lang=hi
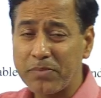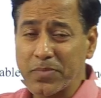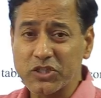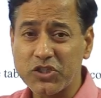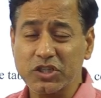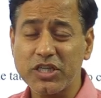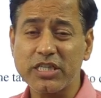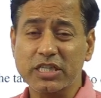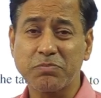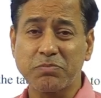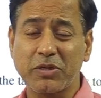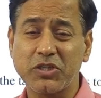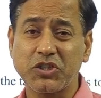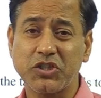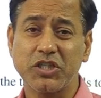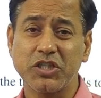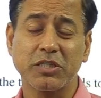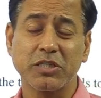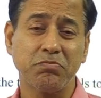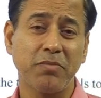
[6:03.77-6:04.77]

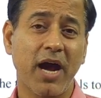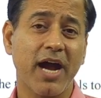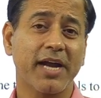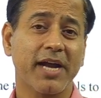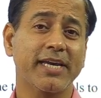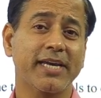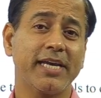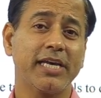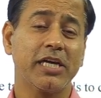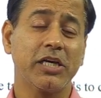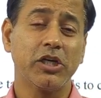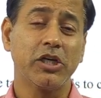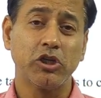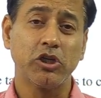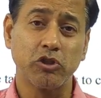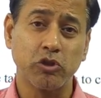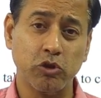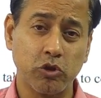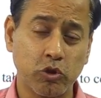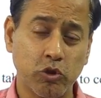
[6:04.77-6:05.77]
25-25 मार्क के
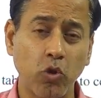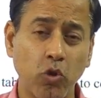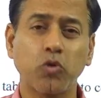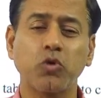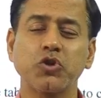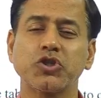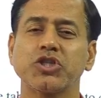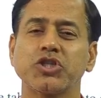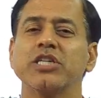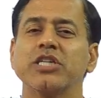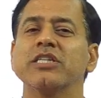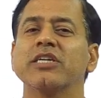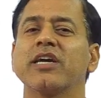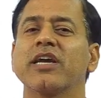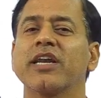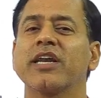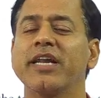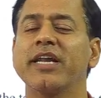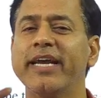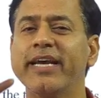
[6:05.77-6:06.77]
दो क्वेश्चन
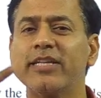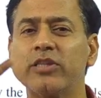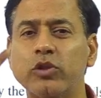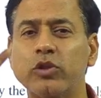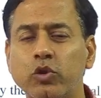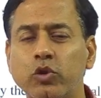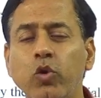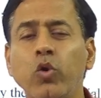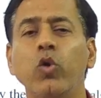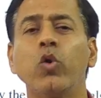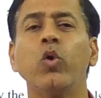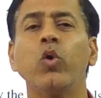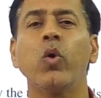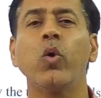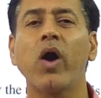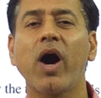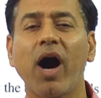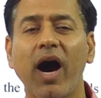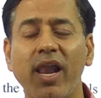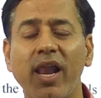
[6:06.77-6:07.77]
करने हैं दो
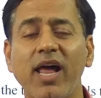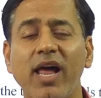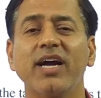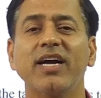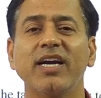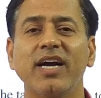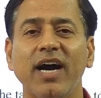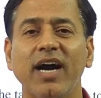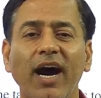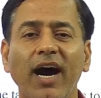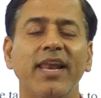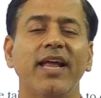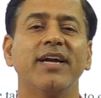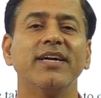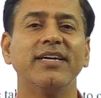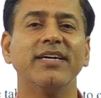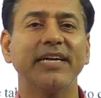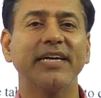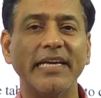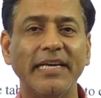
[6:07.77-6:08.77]
अलग
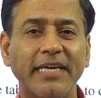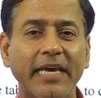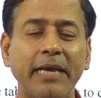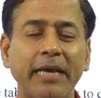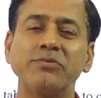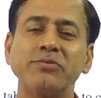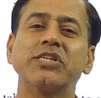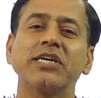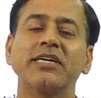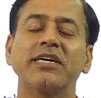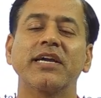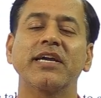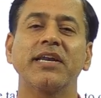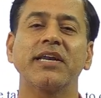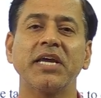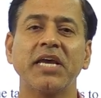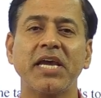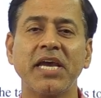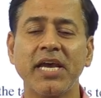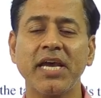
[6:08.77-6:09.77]
अलग गेम से
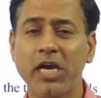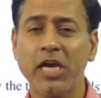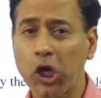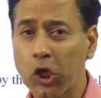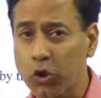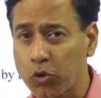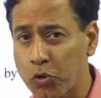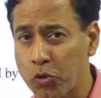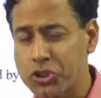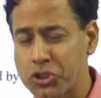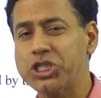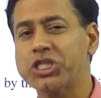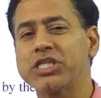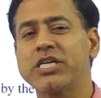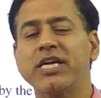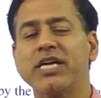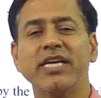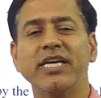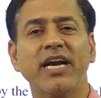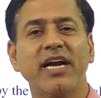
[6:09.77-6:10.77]
करने हैं कोशिश
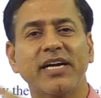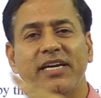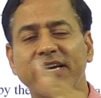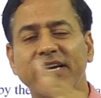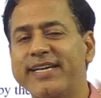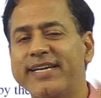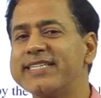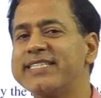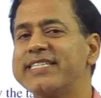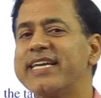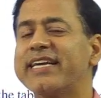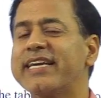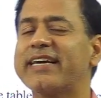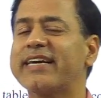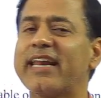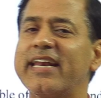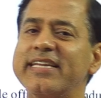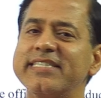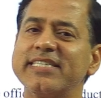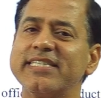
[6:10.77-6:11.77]
करिएगा क्रिकेट से
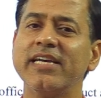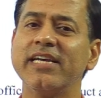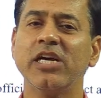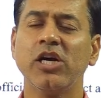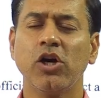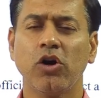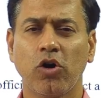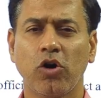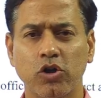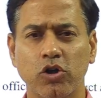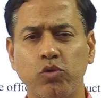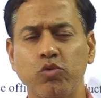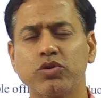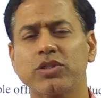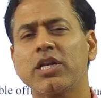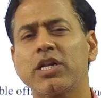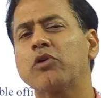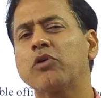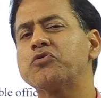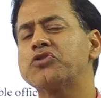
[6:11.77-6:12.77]
कर लीजिए और
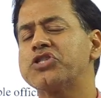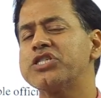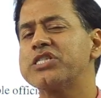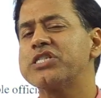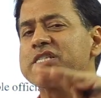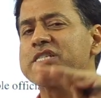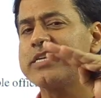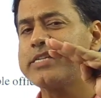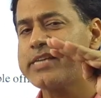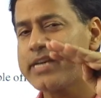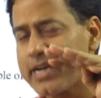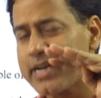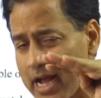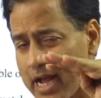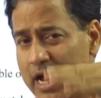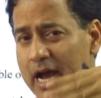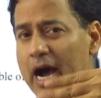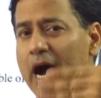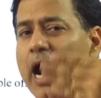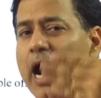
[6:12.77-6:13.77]
दूसरा कोशिश करिएगा